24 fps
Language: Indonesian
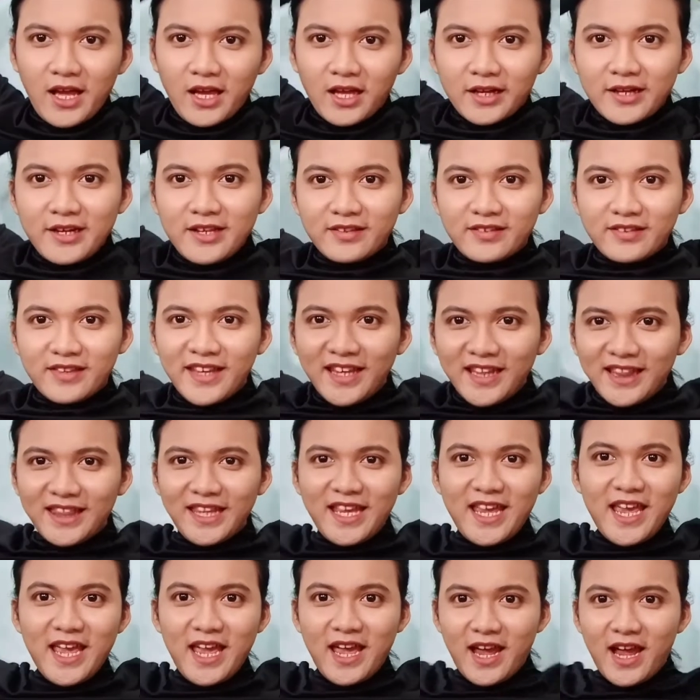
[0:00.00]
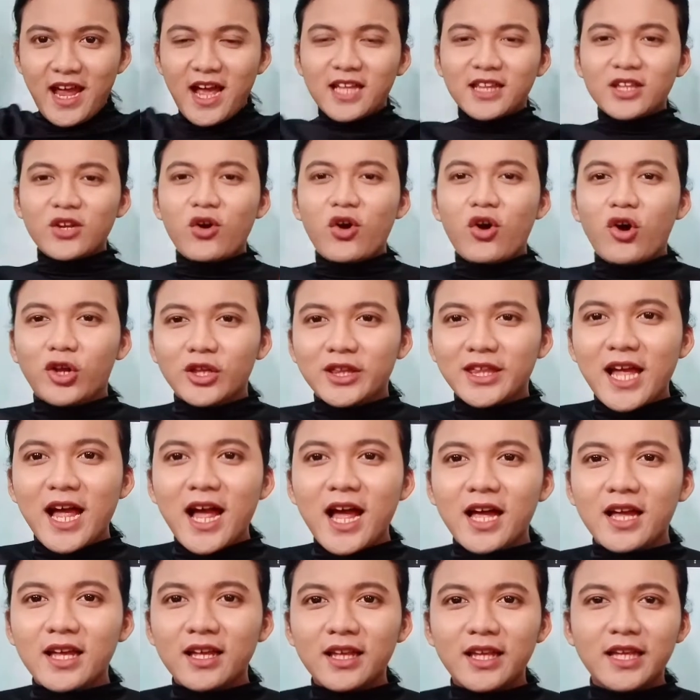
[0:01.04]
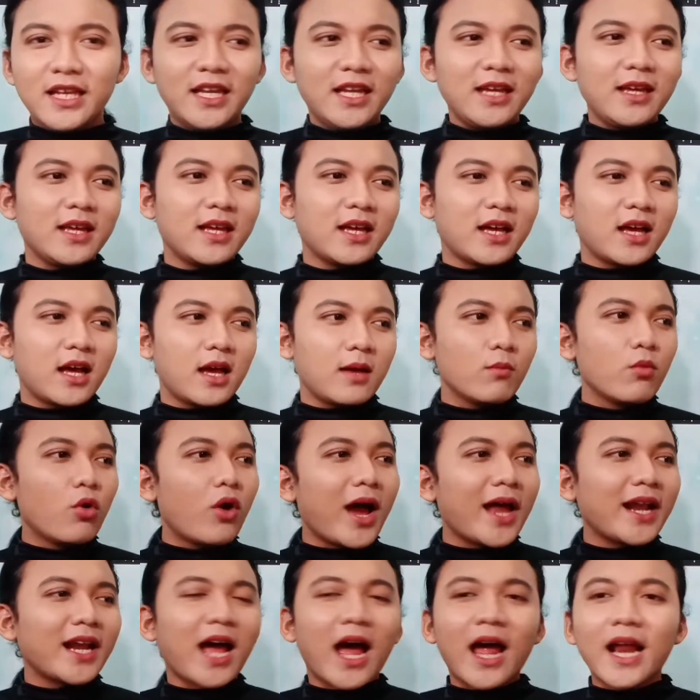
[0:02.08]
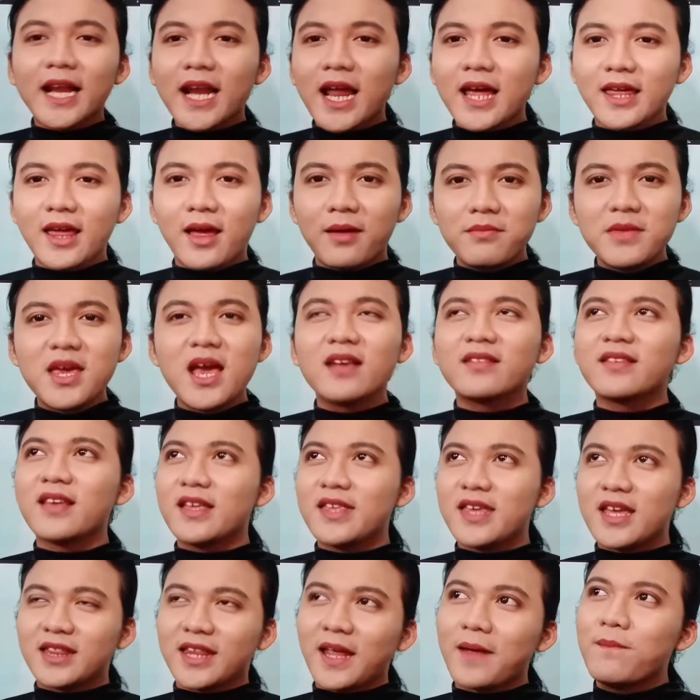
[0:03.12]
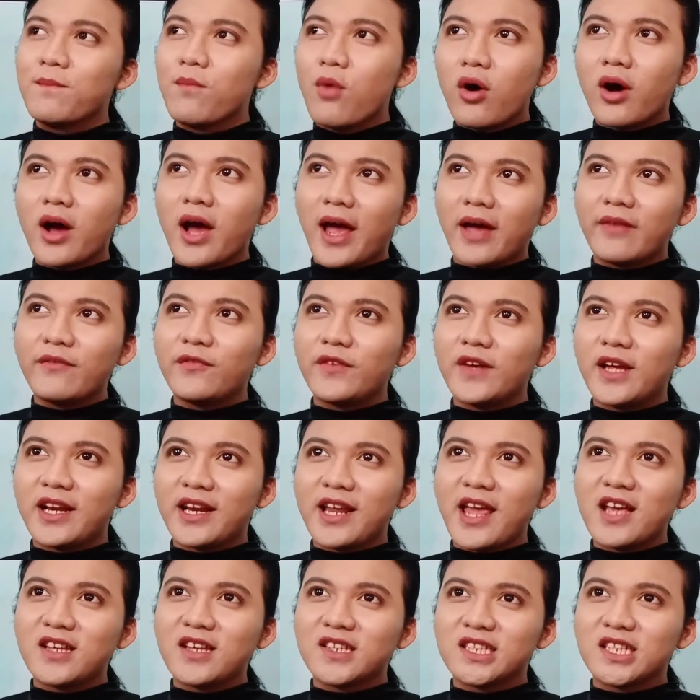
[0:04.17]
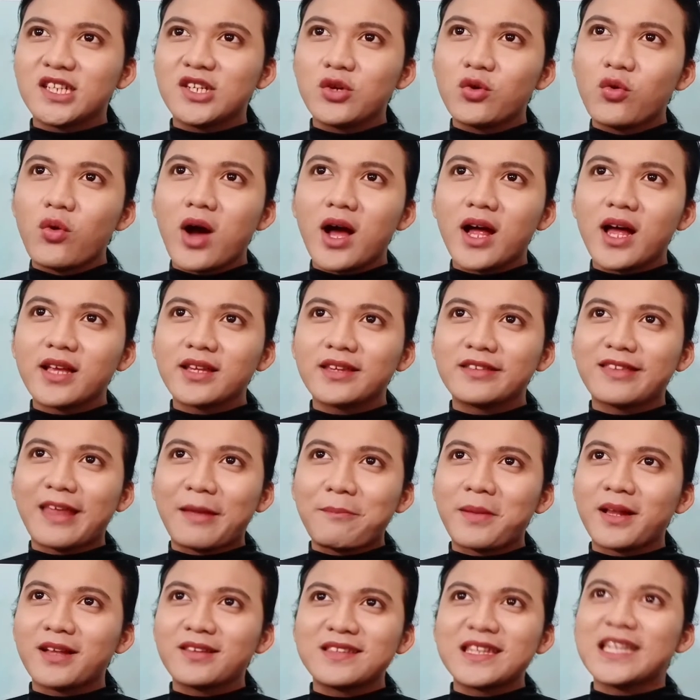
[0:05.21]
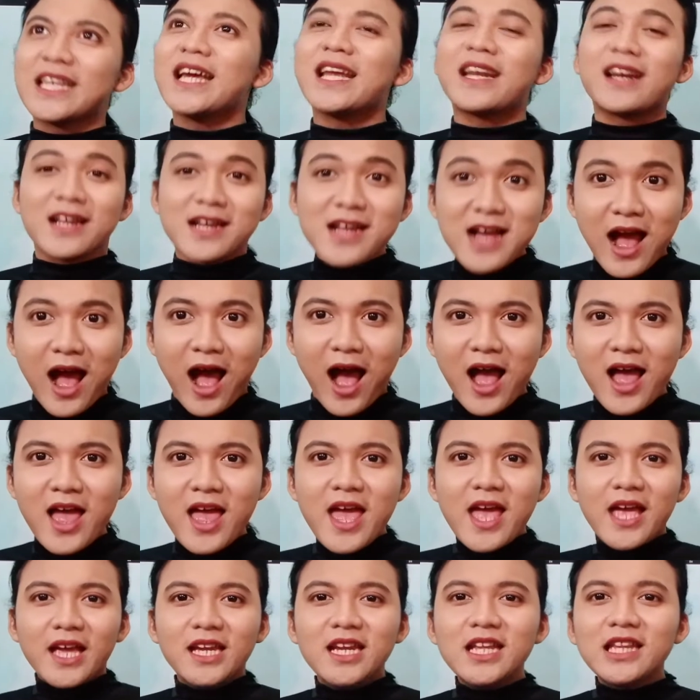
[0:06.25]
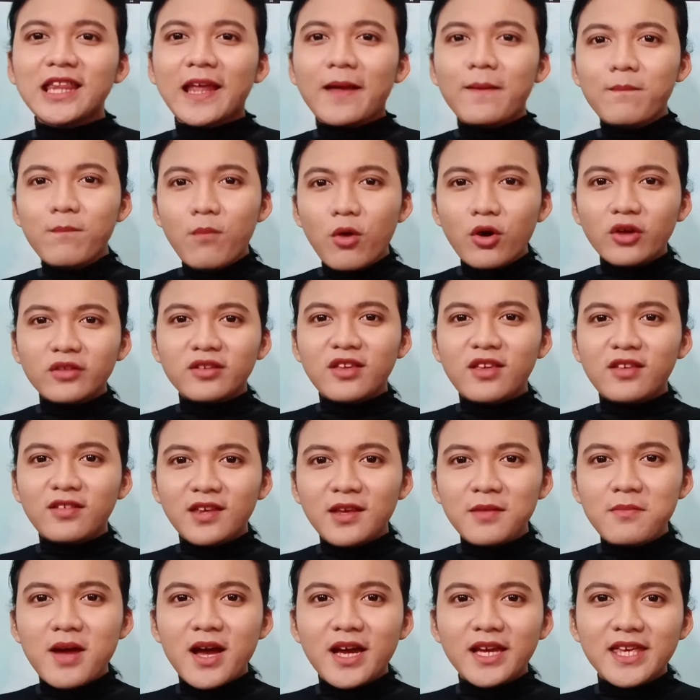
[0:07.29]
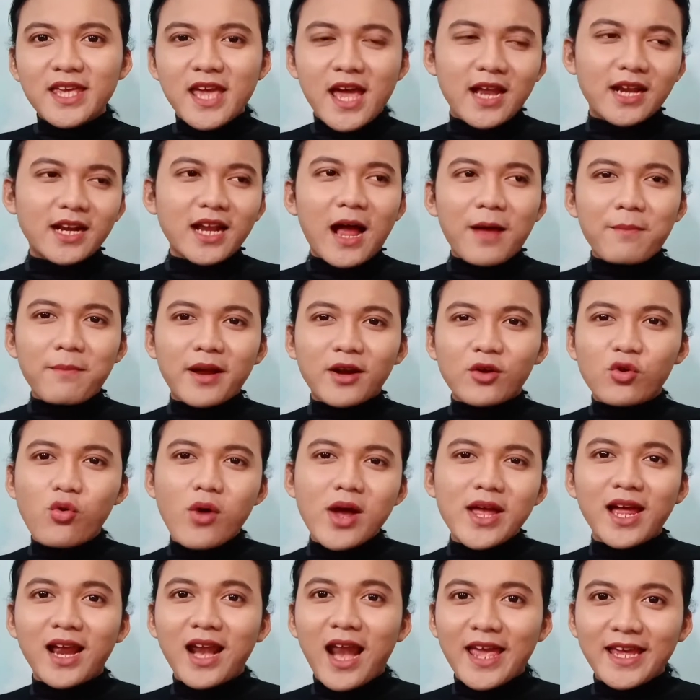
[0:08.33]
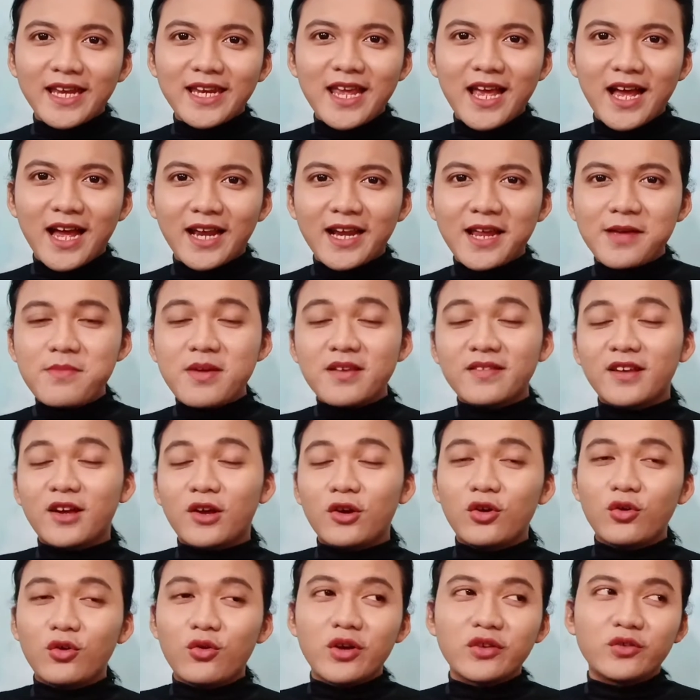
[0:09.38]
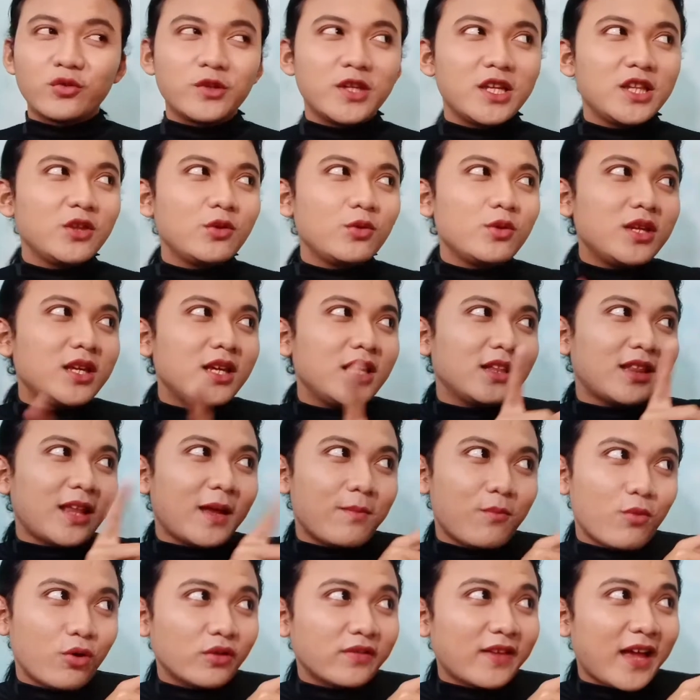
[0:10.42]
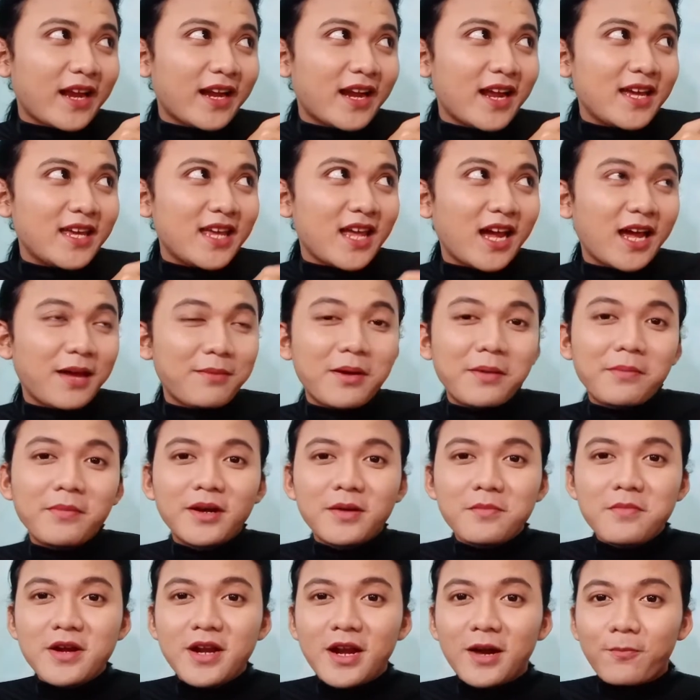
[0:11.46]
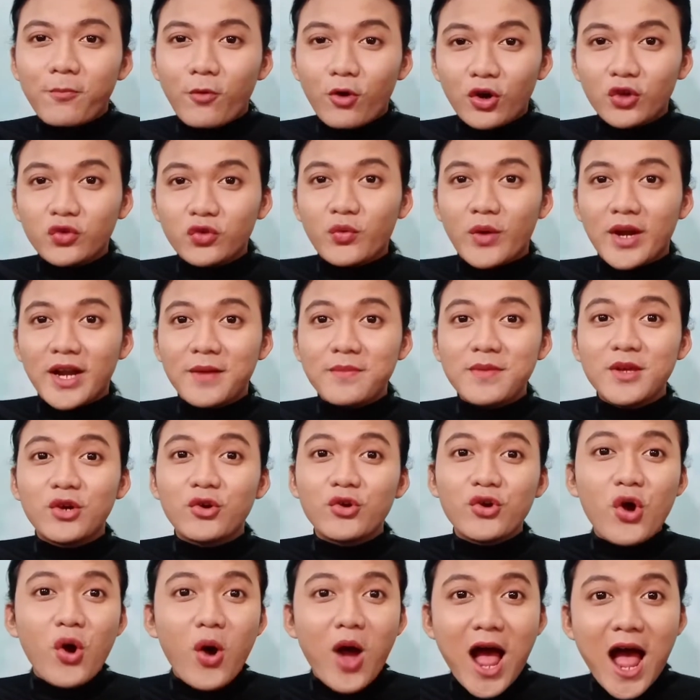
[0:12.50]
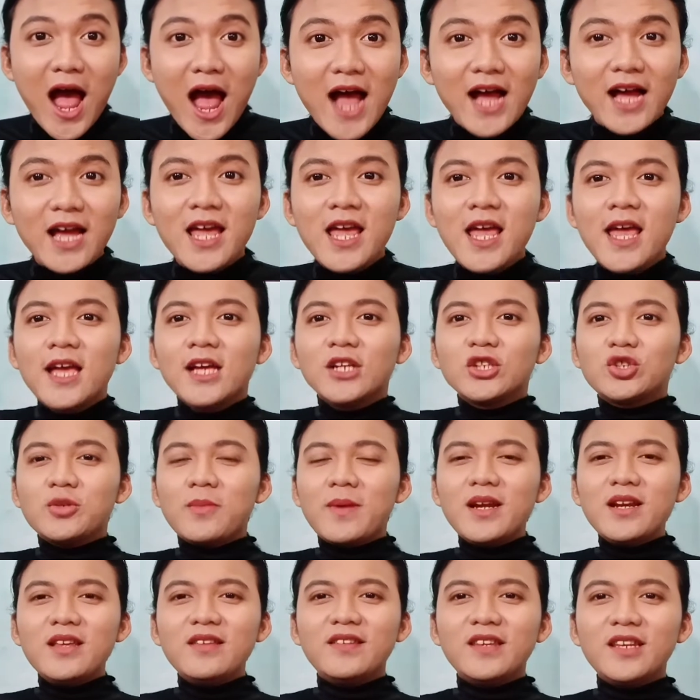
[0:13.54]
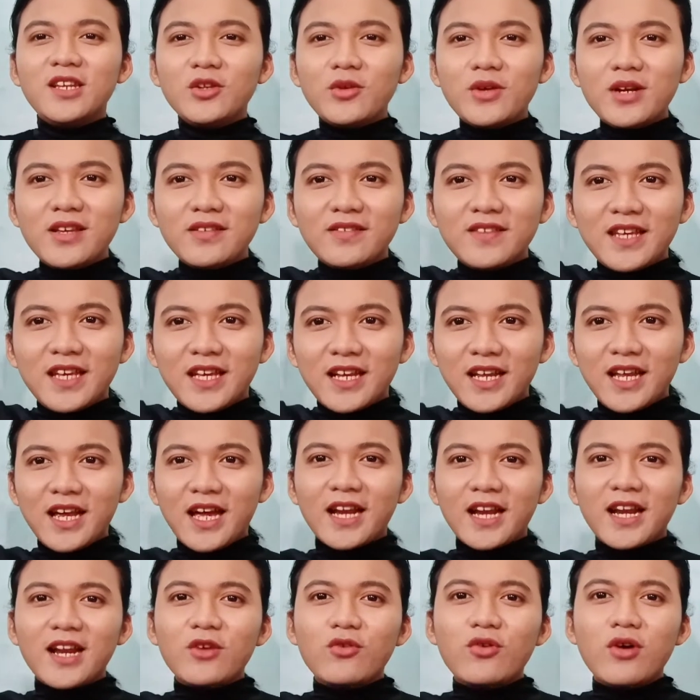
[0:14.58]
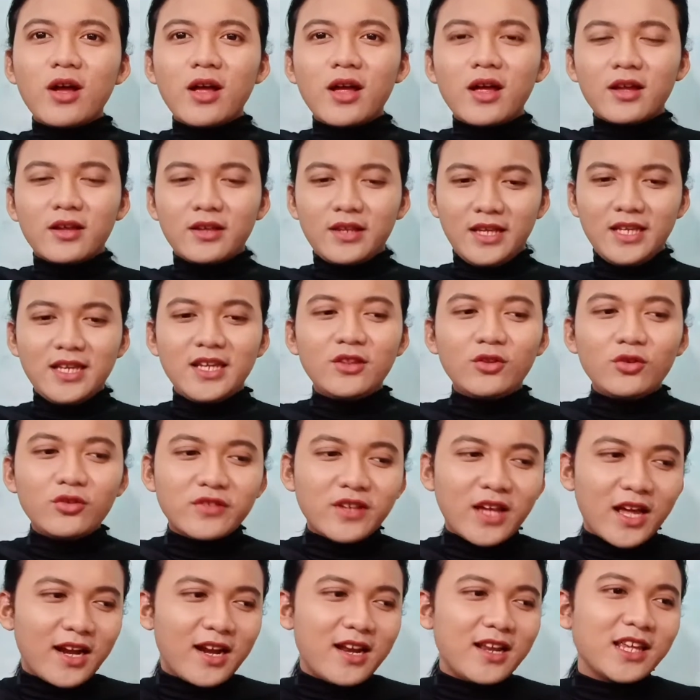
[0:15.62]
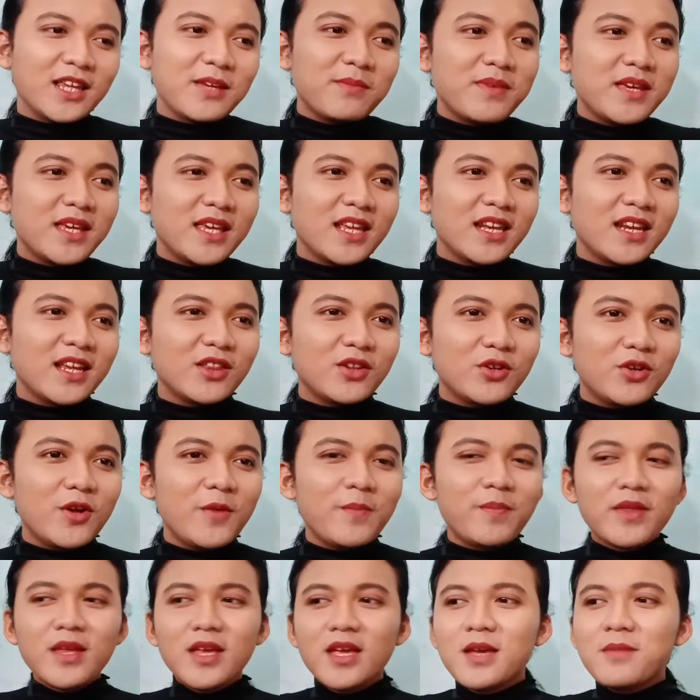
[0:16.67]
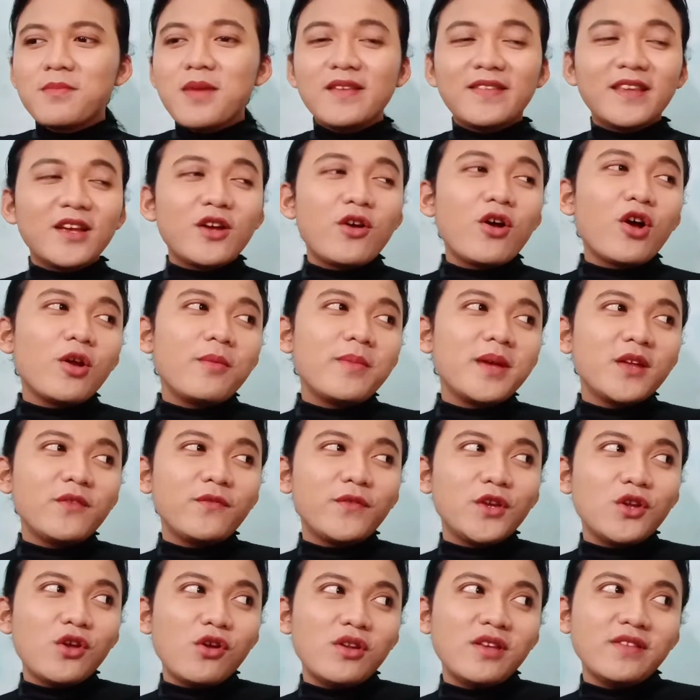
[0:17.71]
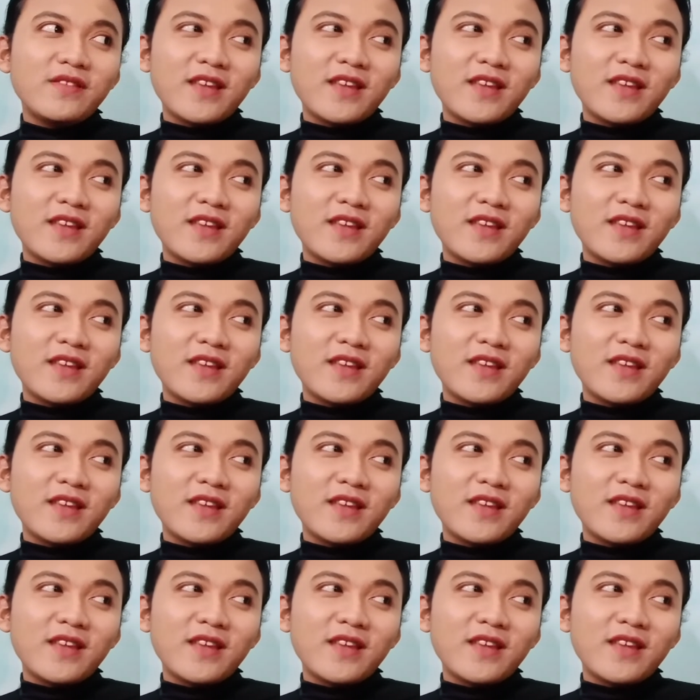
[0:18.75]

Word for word: the city ya atau kota ini bukan karena yang biasanya tembok MV reaction buat tempel stiker enggak ini tembok sisi bagian kamar gue yang lainnya karena yang biasa kalau gue syuting tuh di tembok sana yang emang bener-bener polos warna biru doang cuman di sini tuh ada stikernya karena gue ini tuh sekarang lagi bikinnya tuh biasanya gue kalau bikin video di